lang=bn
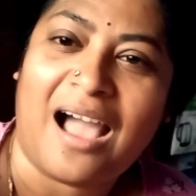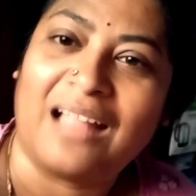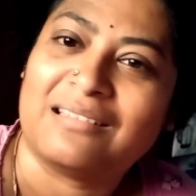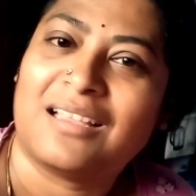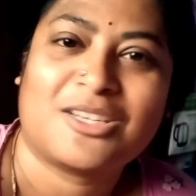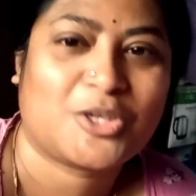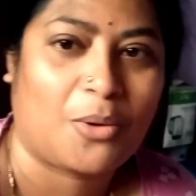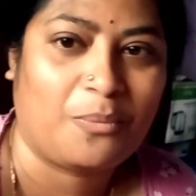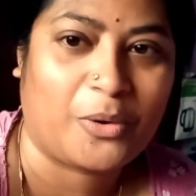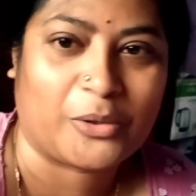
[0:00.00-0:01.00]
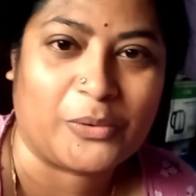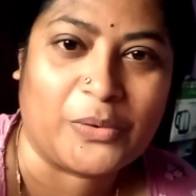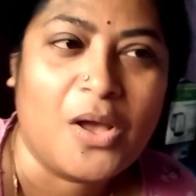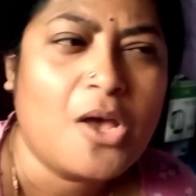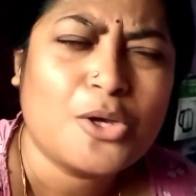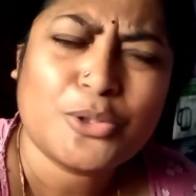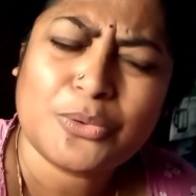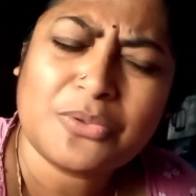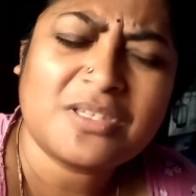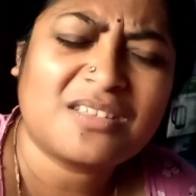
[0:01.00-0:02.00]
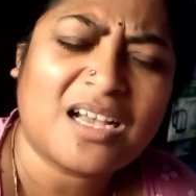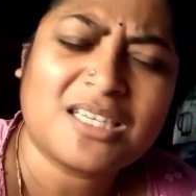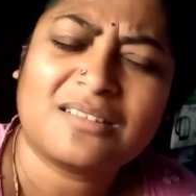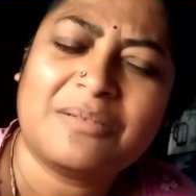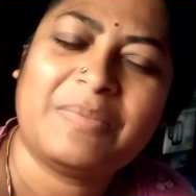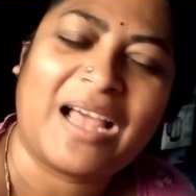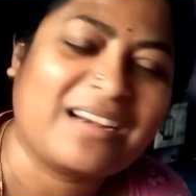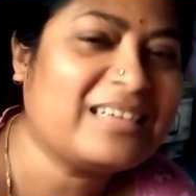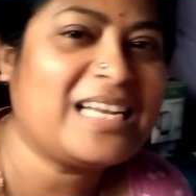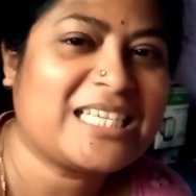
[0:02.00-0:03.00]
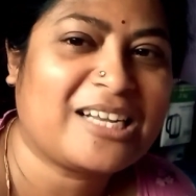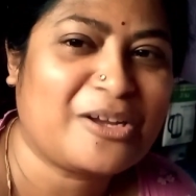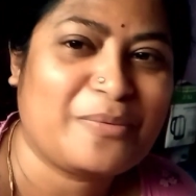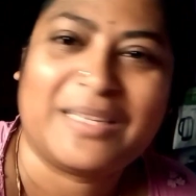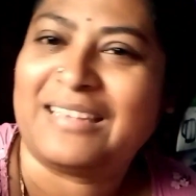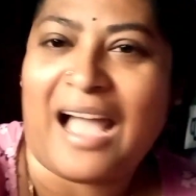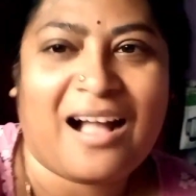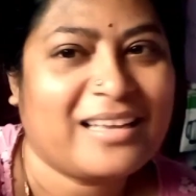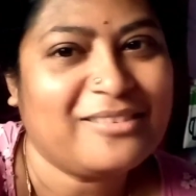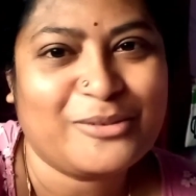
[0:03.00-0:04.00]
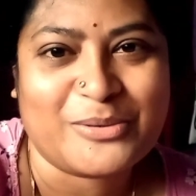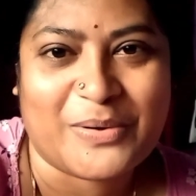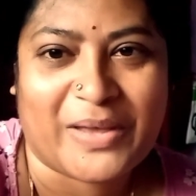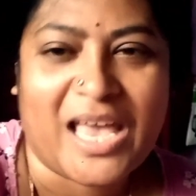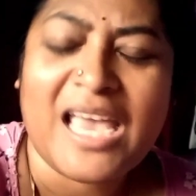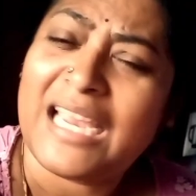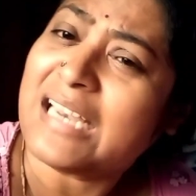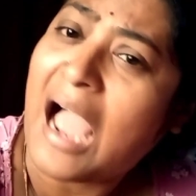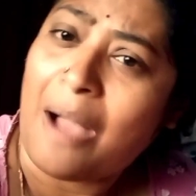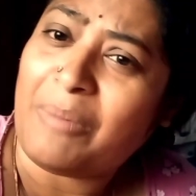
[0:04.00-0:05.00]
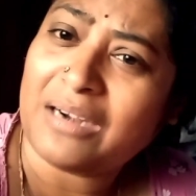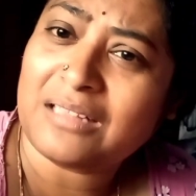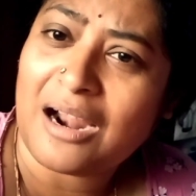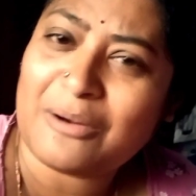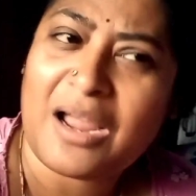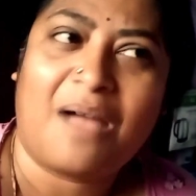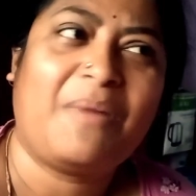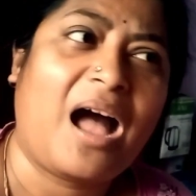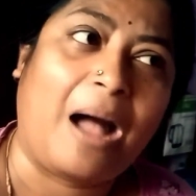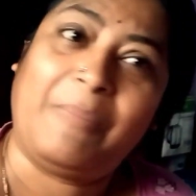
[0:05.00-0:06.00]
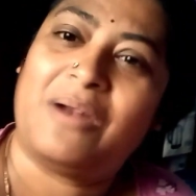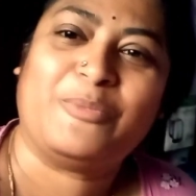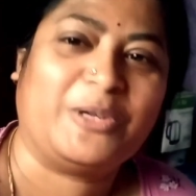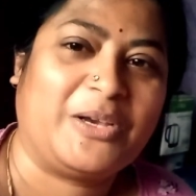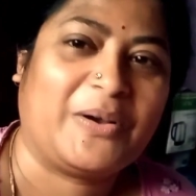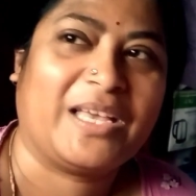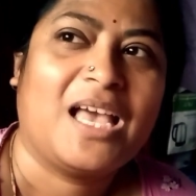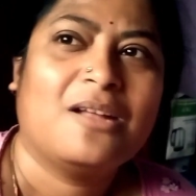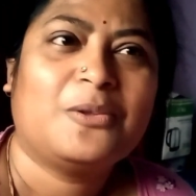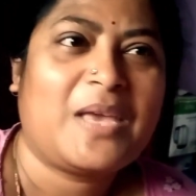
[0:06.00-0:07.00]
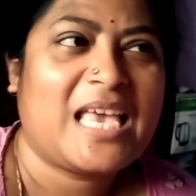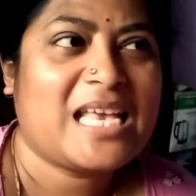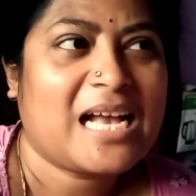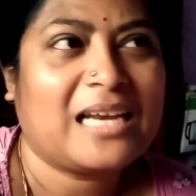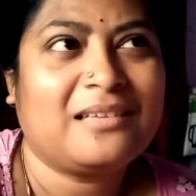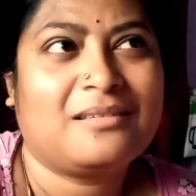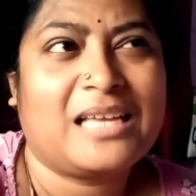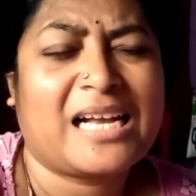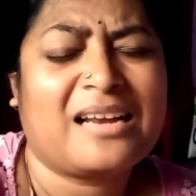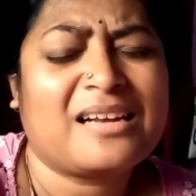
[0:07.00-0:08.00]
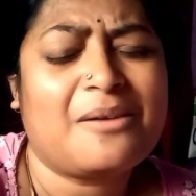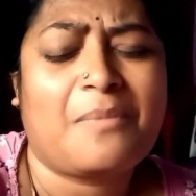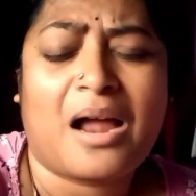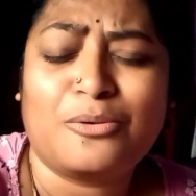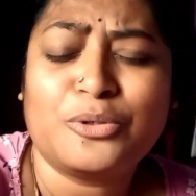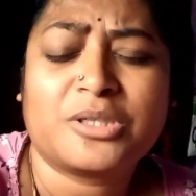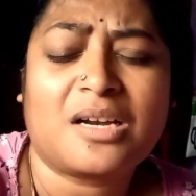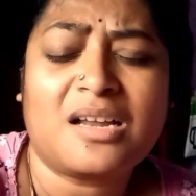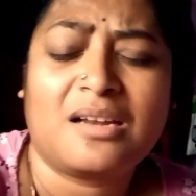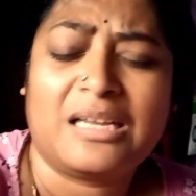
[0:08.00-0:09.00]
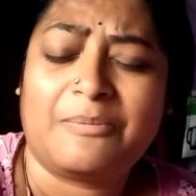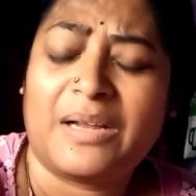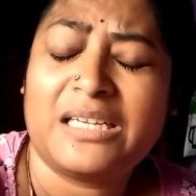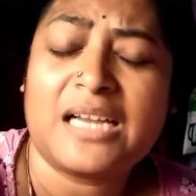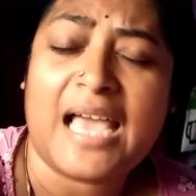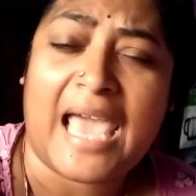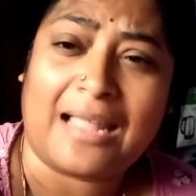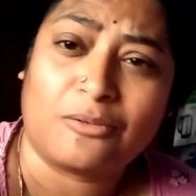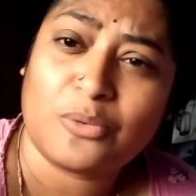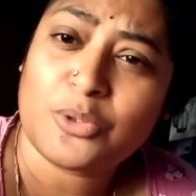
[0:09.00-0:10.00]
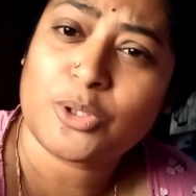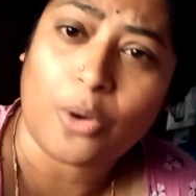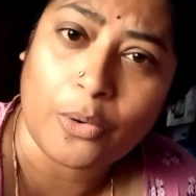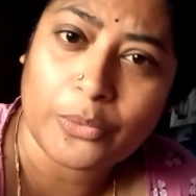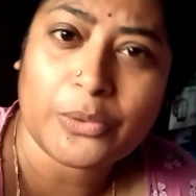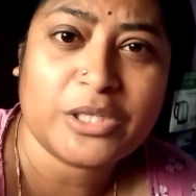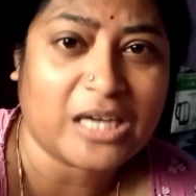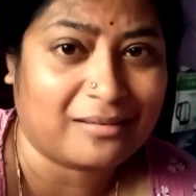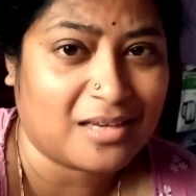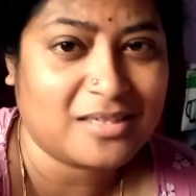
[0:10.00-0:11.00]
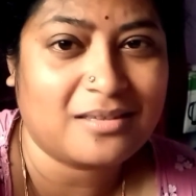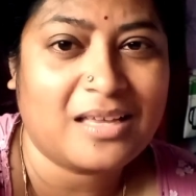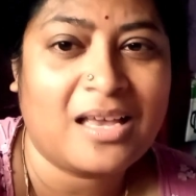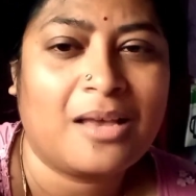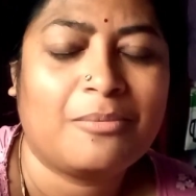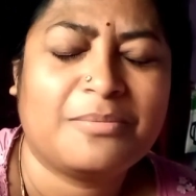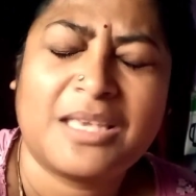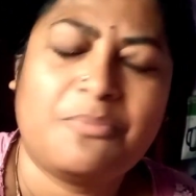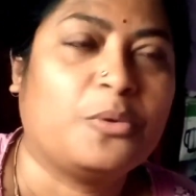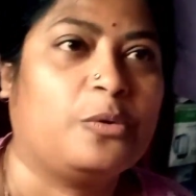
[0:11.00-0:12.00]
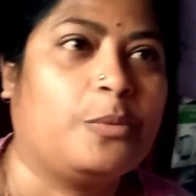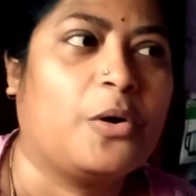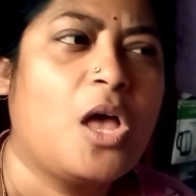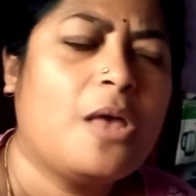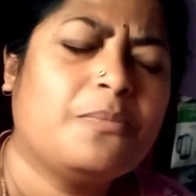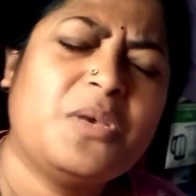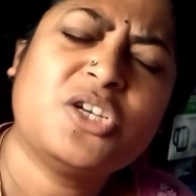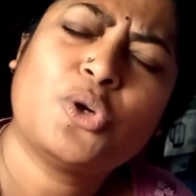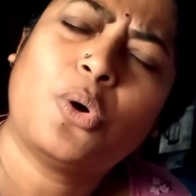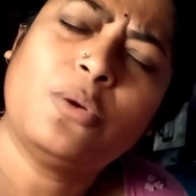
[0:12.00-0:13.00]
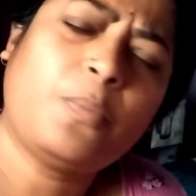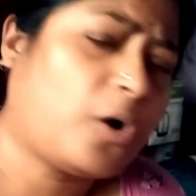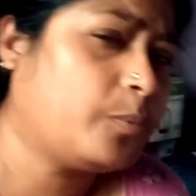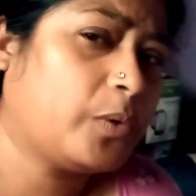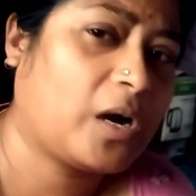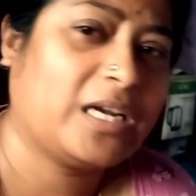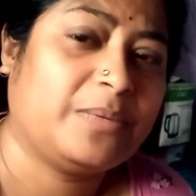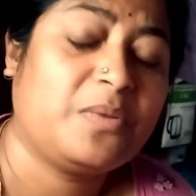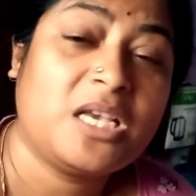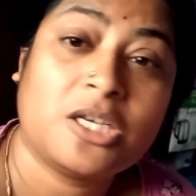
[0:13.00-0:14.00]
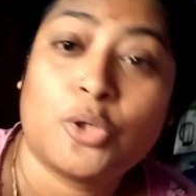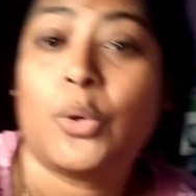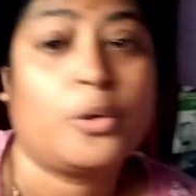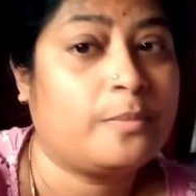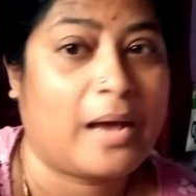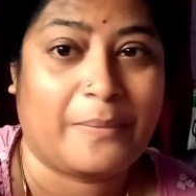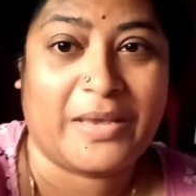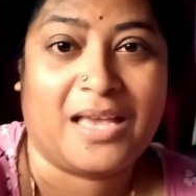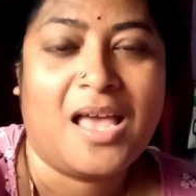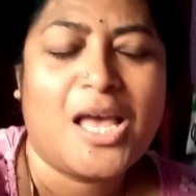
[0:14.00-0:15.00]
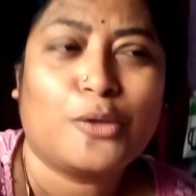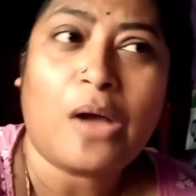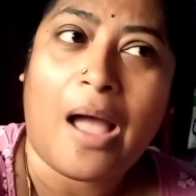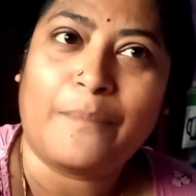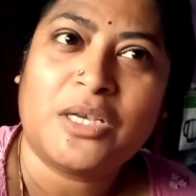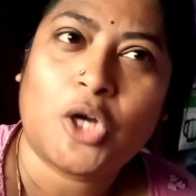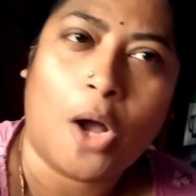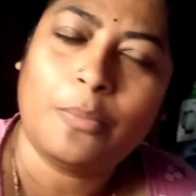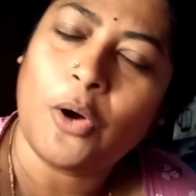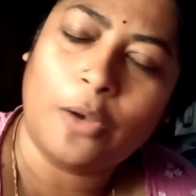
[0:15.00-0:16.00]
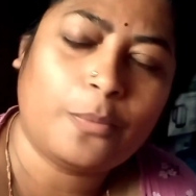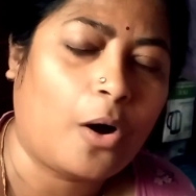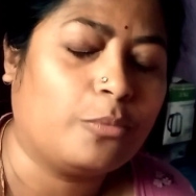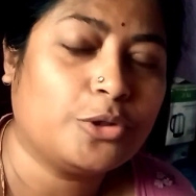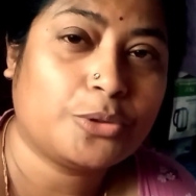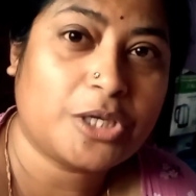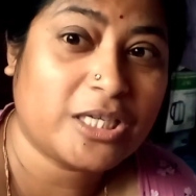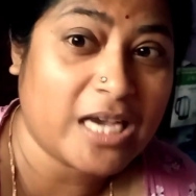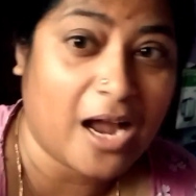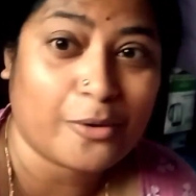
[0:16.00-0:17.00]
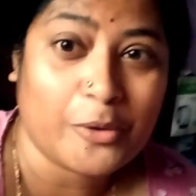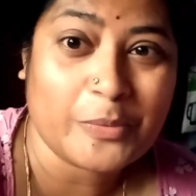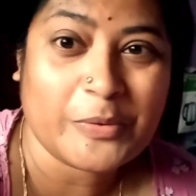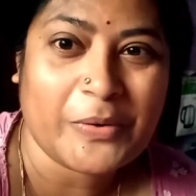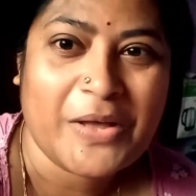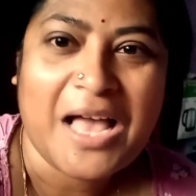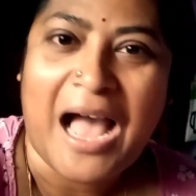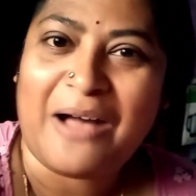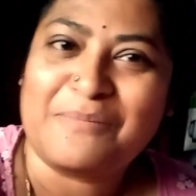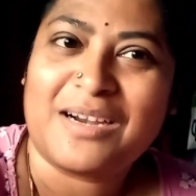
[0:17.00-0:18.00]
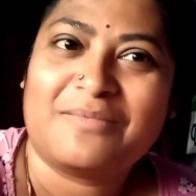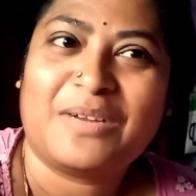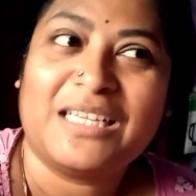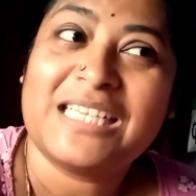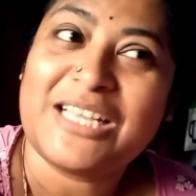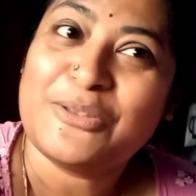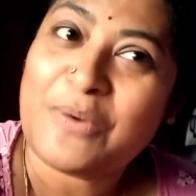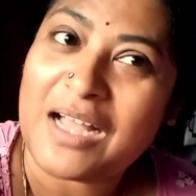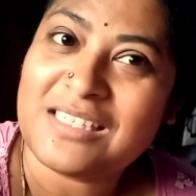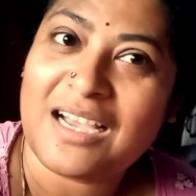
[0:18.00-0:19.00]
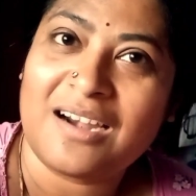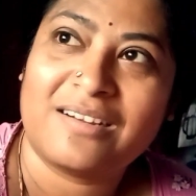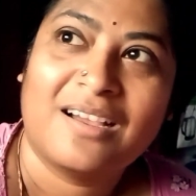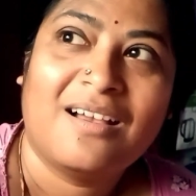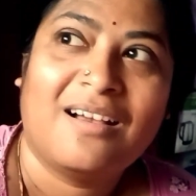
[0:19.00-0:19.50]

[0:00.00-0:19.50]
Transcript: সাথে আত্মার সম্পর্ক শুধু যে তার সাথে ব্লাড রিলেশন হবে তা কিন্তু নয় এটা আমার ধারণা বা আমার মনে হয় তো এইখানে এখানকার মানুষটা না নেপালিরা এত সরল সাদাশিদের কি বলবো ভীষণ পরোপকারী ভীষণভাবে তো আমি সব গল্প অবশ্যই শেয়ার করব আমার মানে সেই দু হাজার